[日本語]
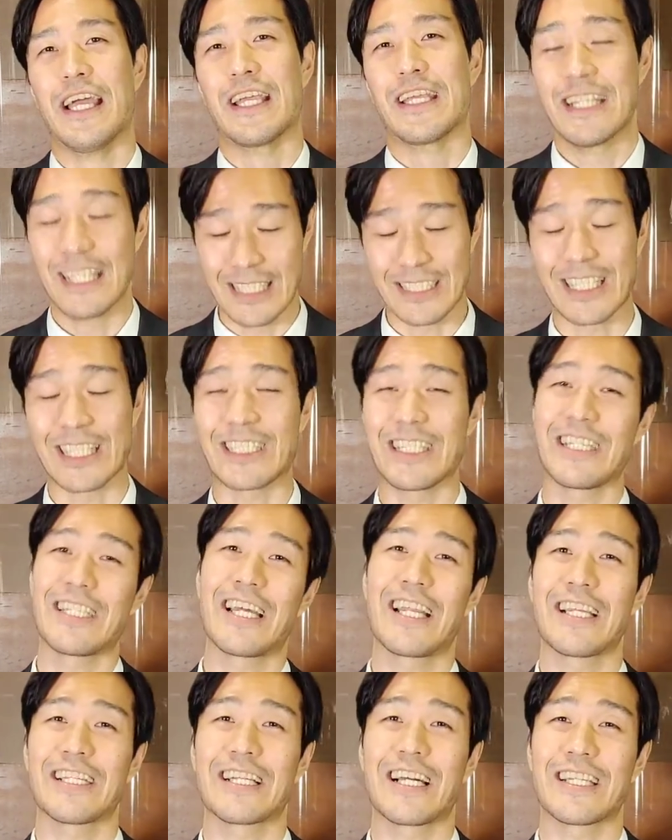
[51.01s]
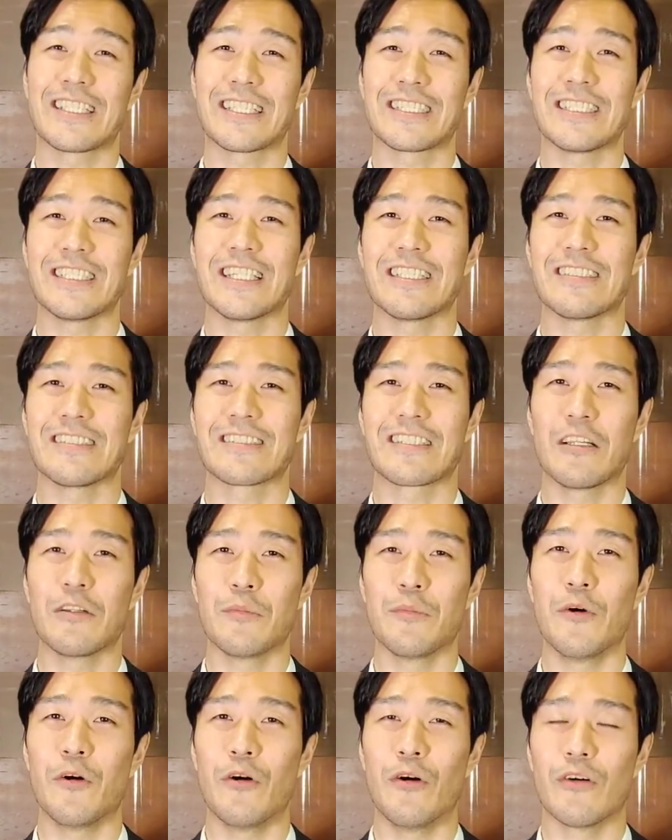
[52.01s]
切らせていただいた形なんですけど
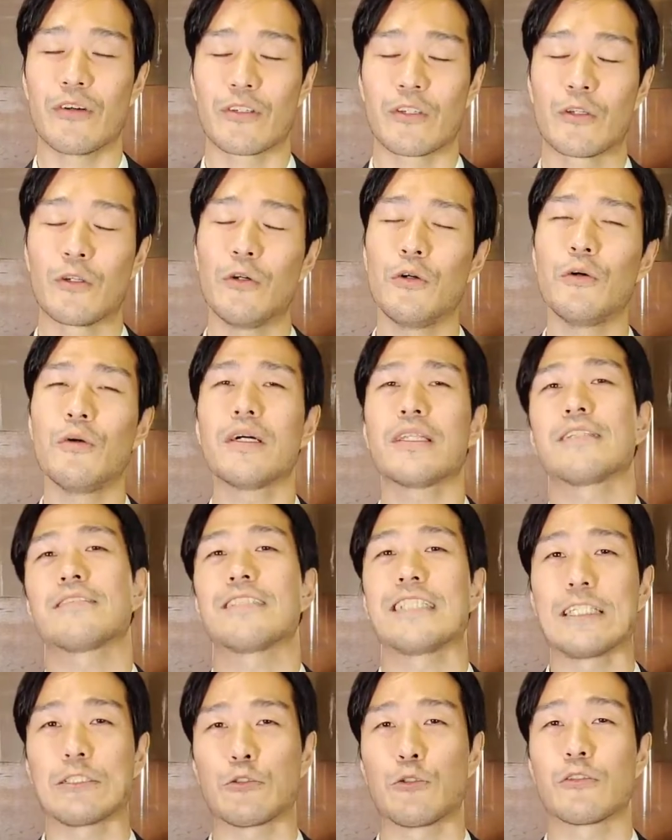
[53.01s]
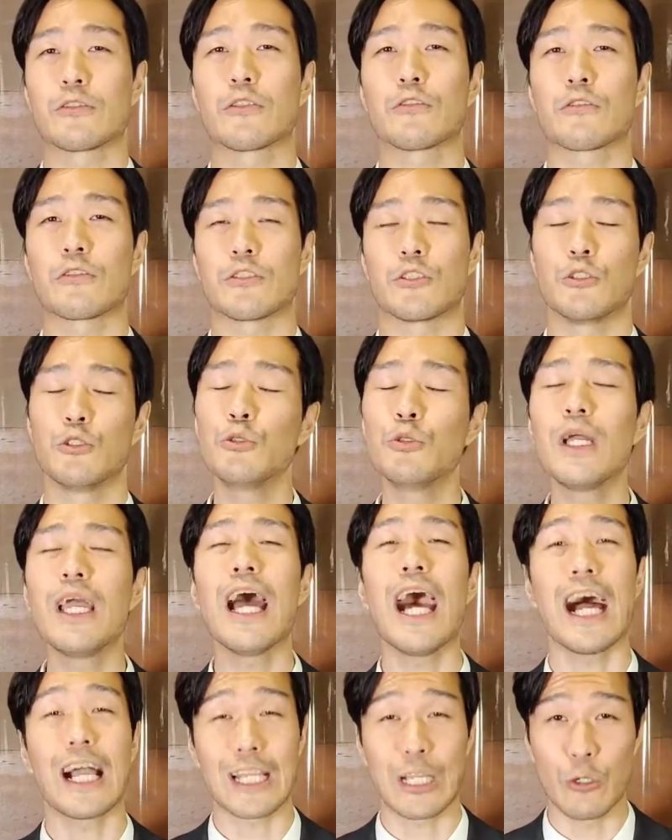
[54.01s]
も、今日はですね、そのちょっと10
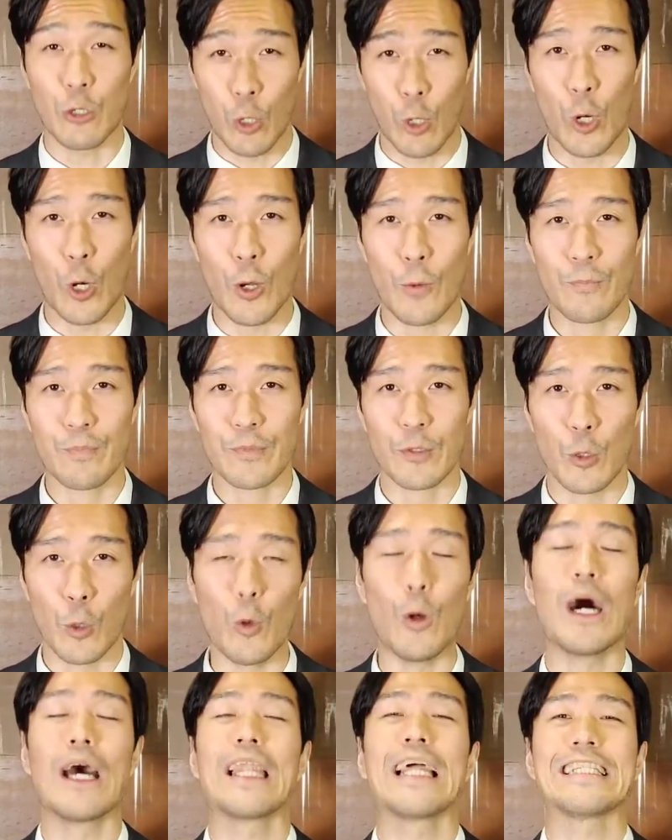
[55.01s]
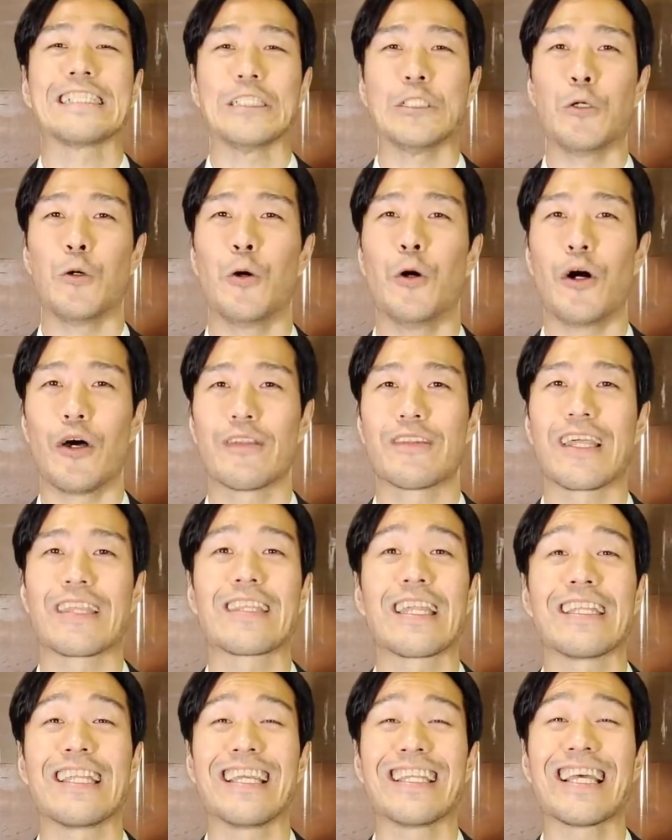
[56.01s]
円ハゲのお話をさ
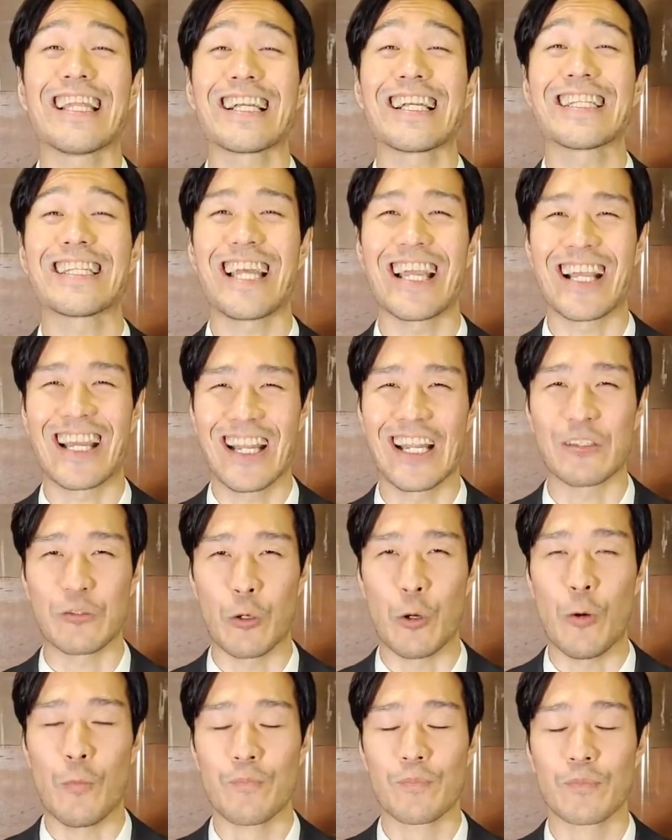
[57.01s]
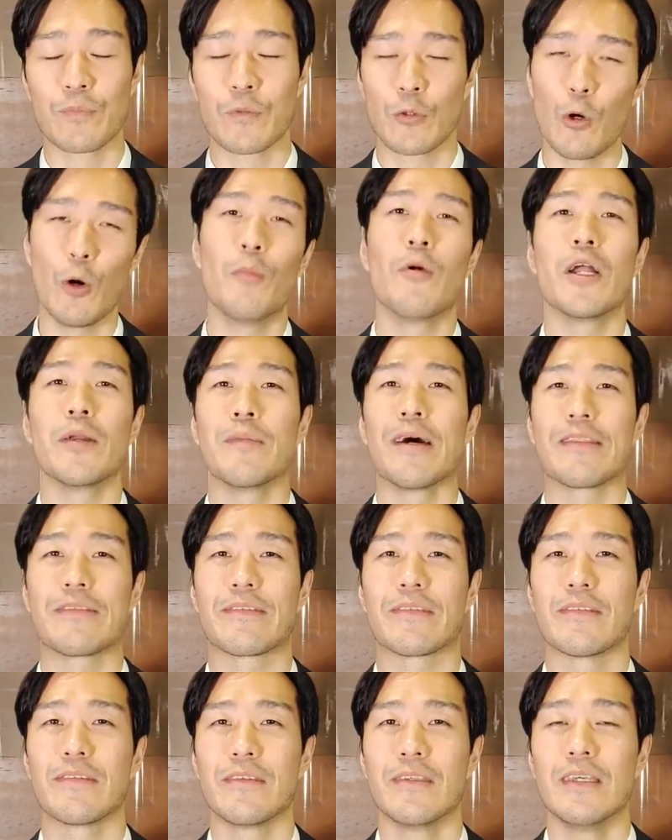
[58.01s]
せていただきたいかなと思いま
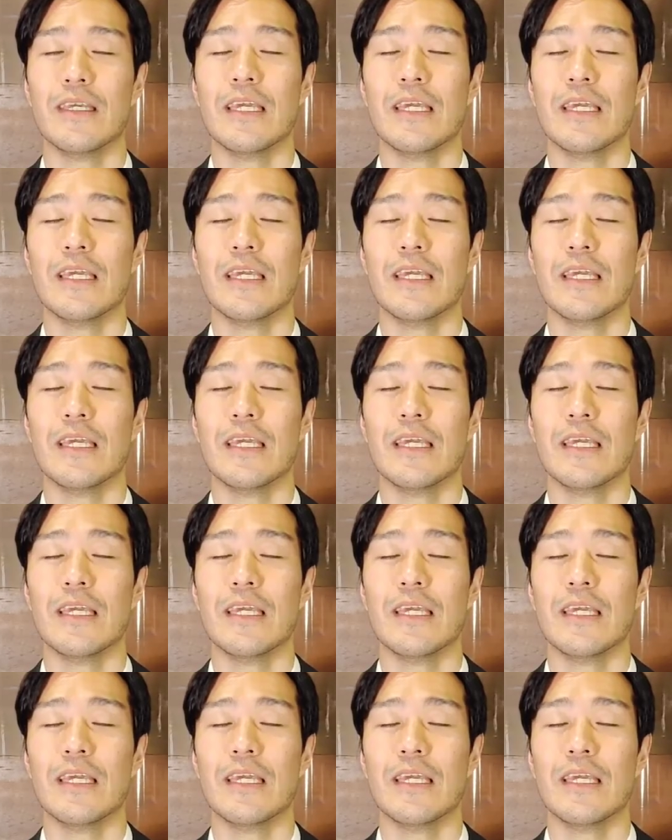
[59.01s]
す。